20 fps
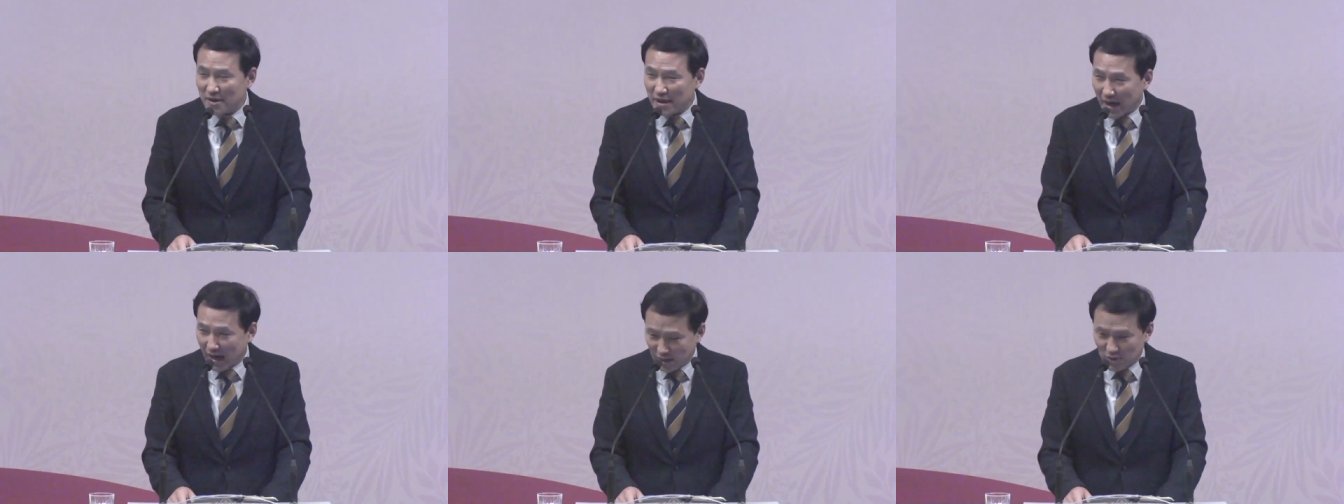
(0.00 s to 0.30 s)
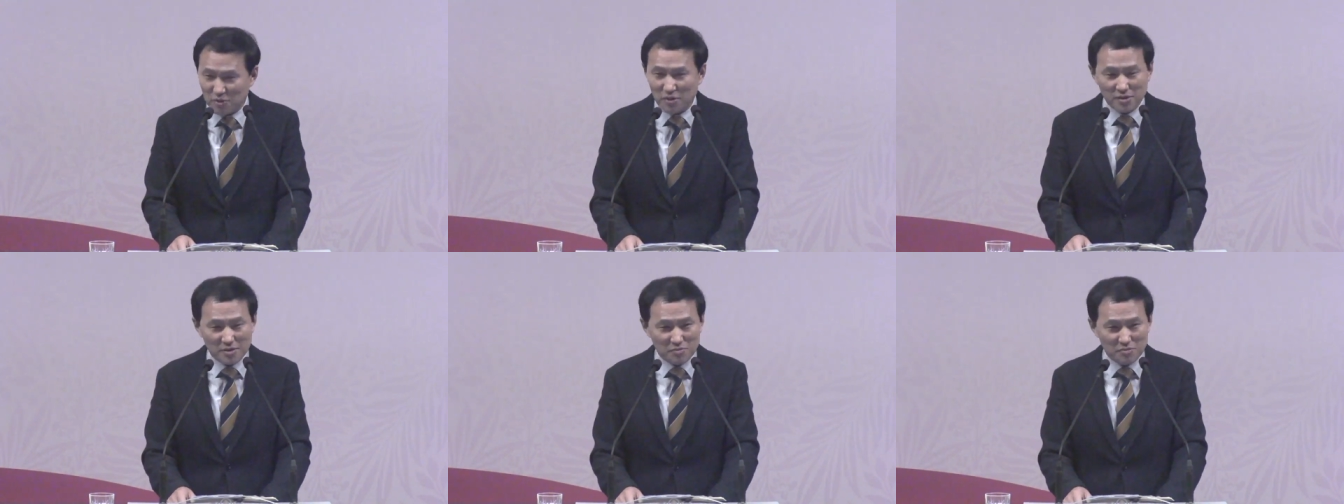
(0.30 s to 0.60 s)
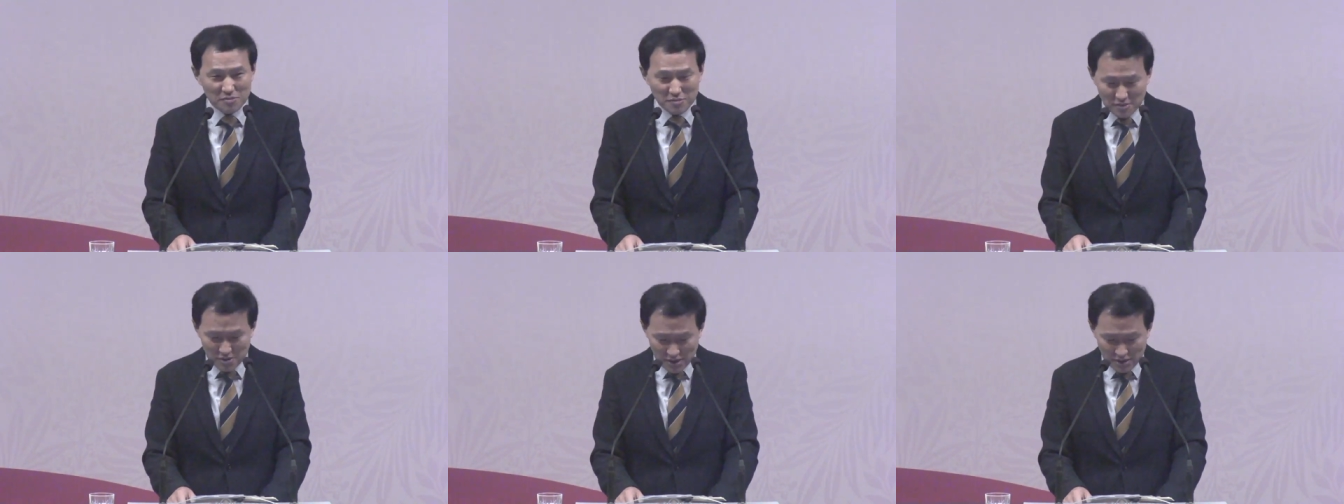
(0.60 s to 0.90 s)
계속해서
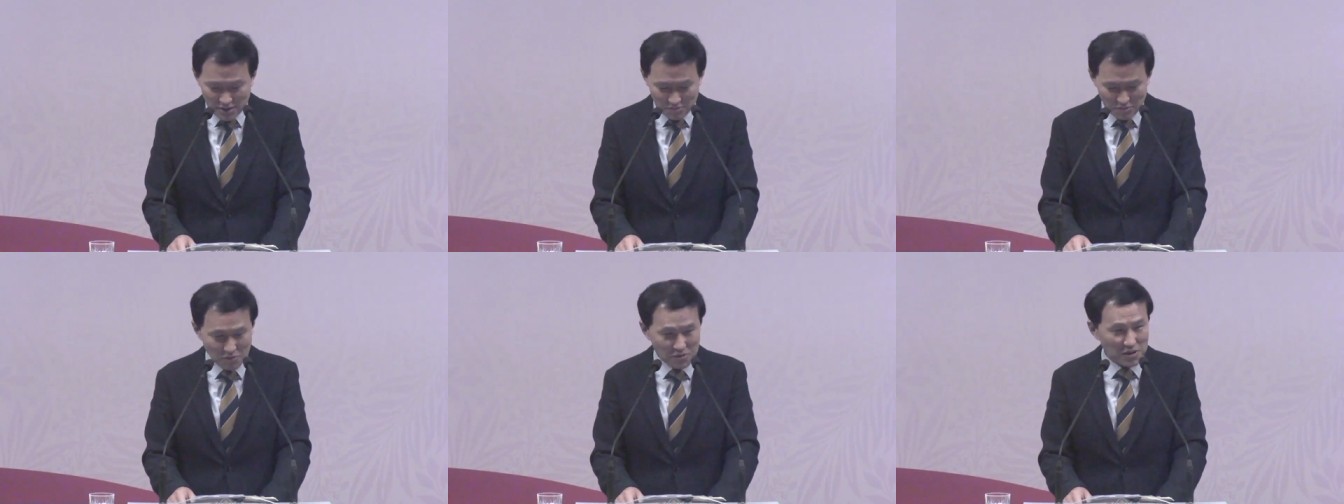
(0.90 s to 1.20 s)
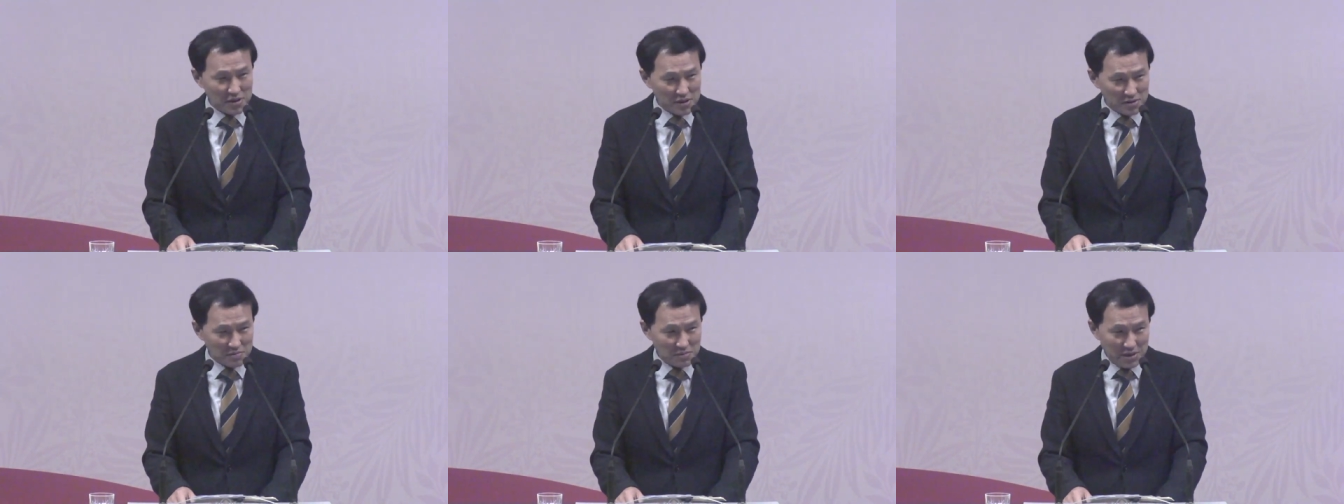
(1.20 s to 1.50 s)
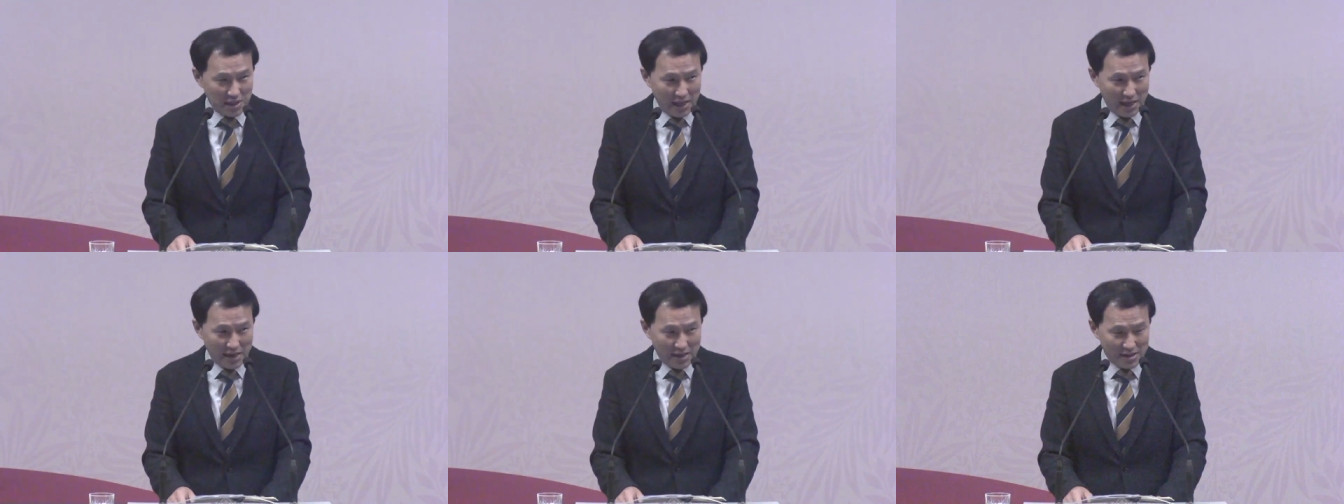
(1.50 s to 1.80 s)
부흥됐으면
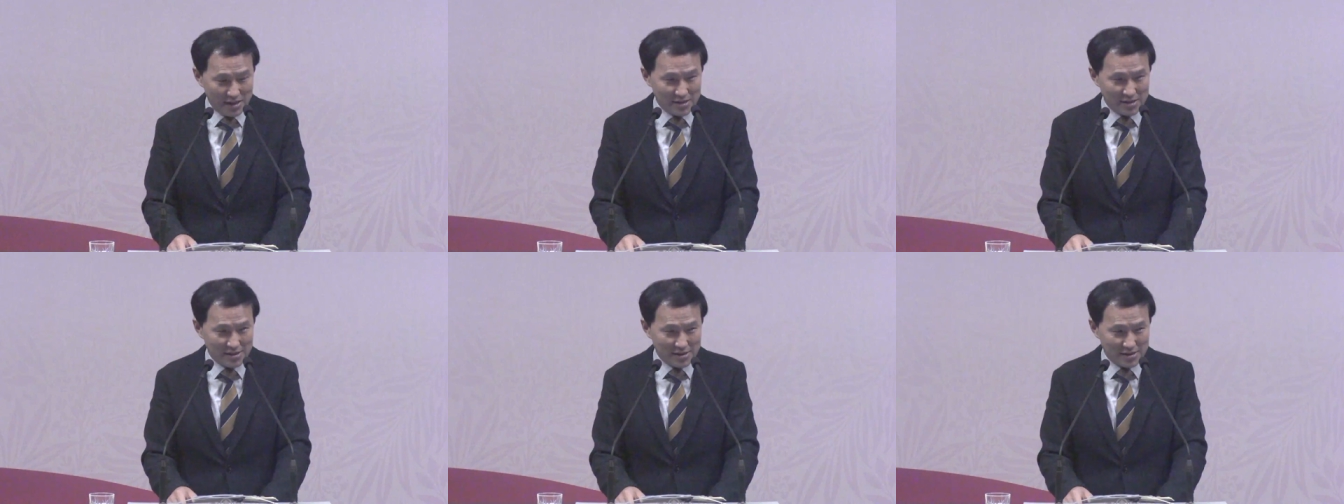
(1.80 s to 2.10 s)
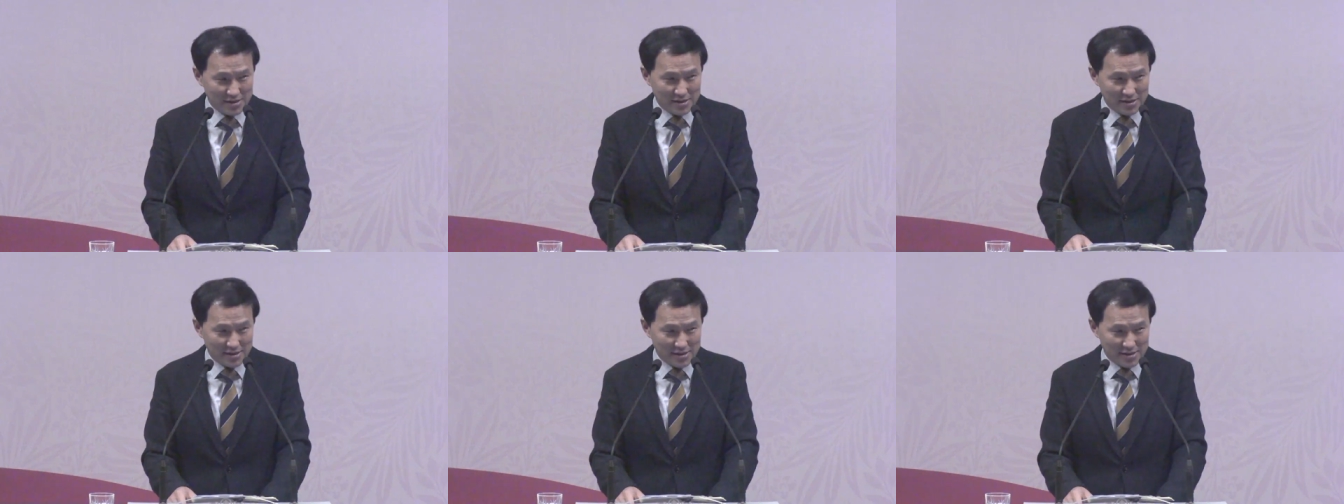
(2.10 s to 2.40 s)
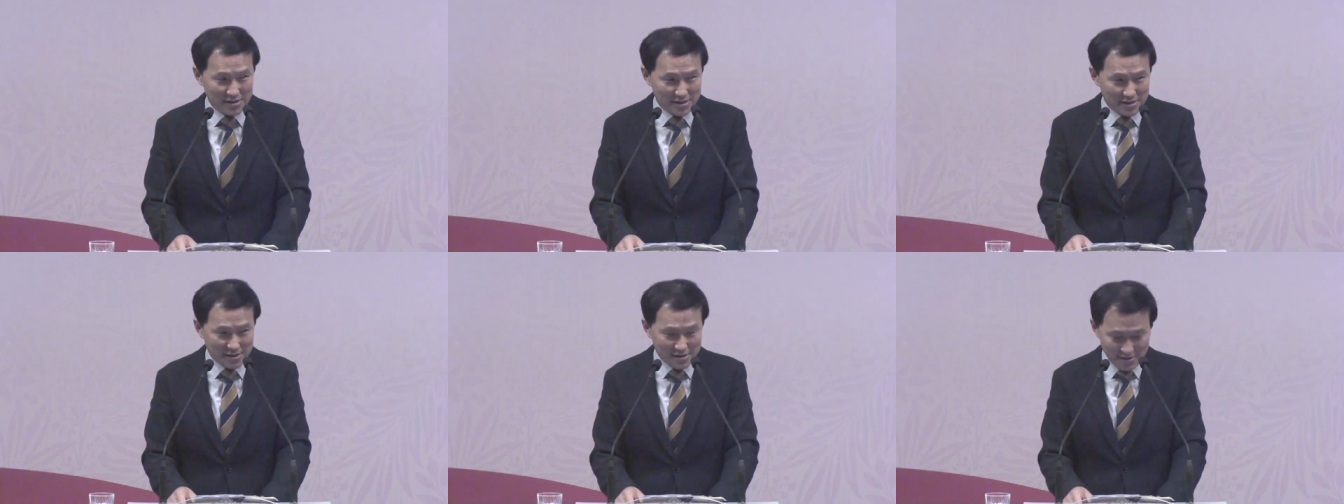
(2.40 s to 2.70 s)
좋겠습니다.
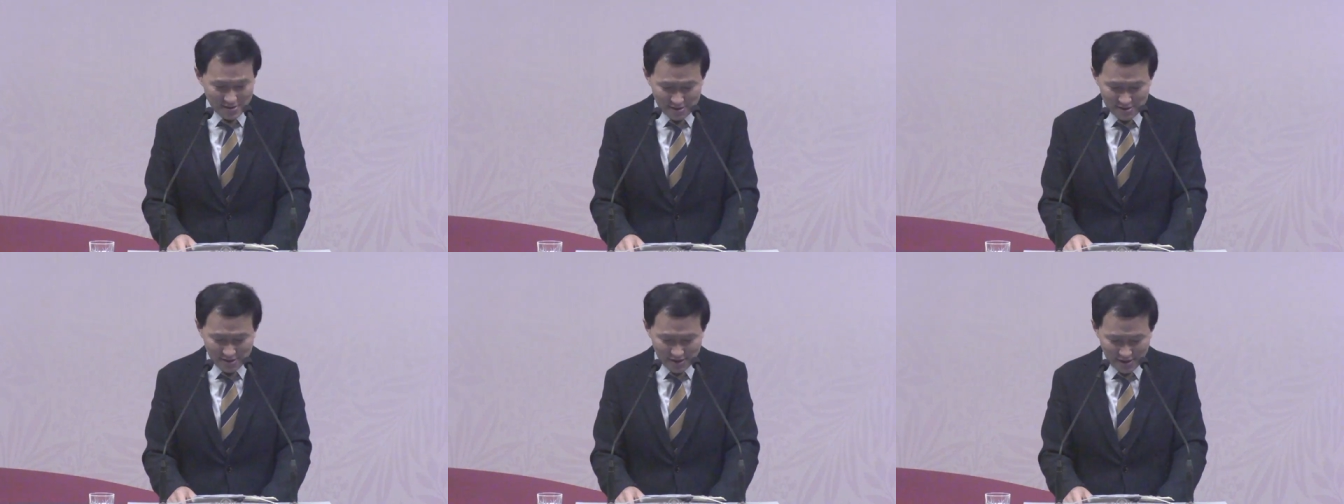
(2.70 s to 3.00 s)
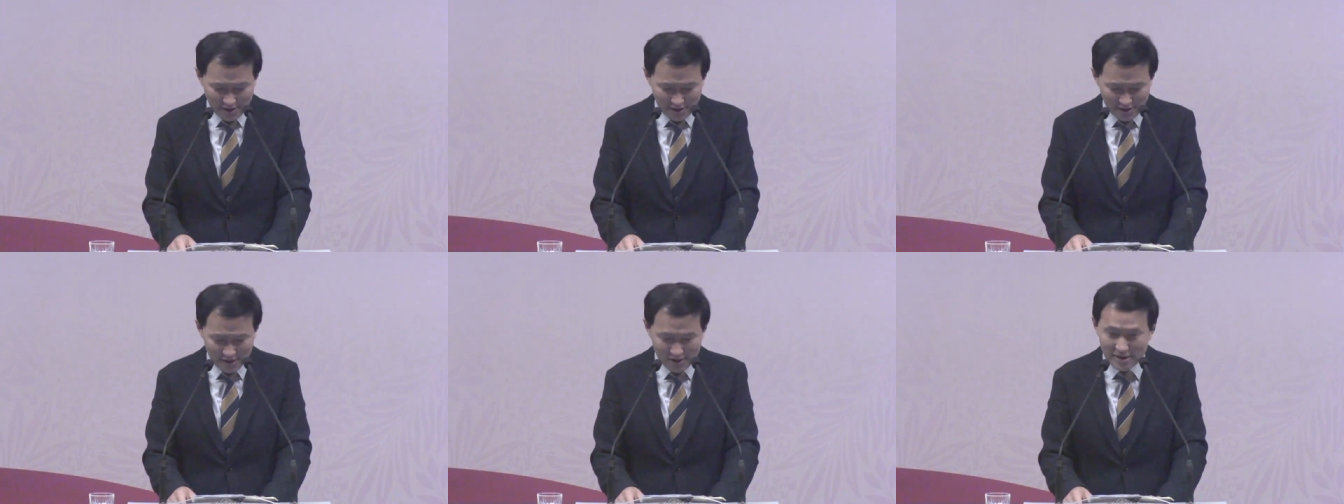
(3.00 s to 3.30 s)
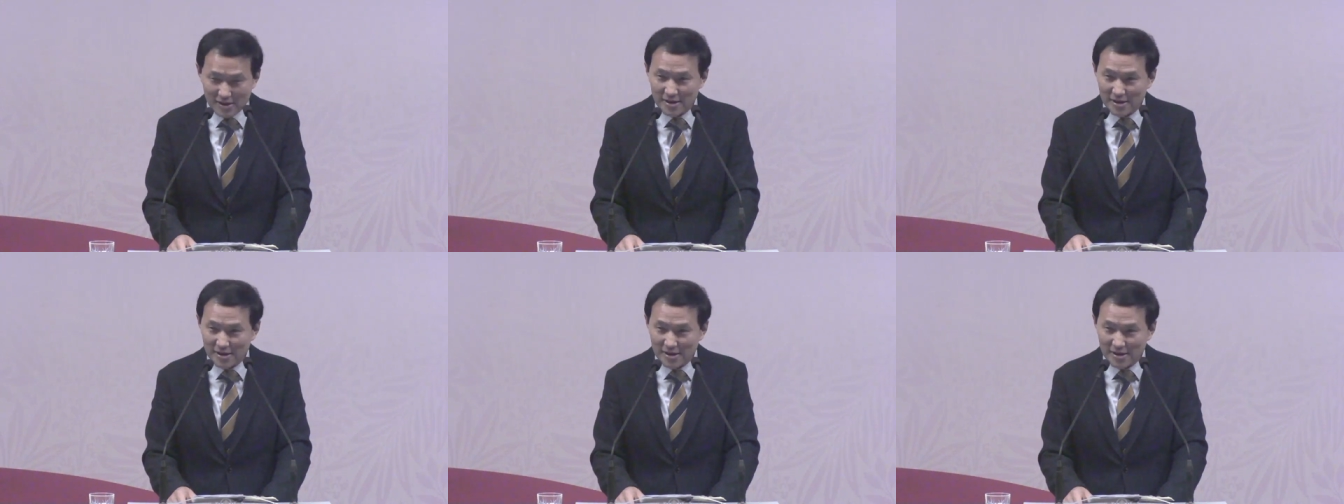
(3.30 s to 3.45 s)
아, 예.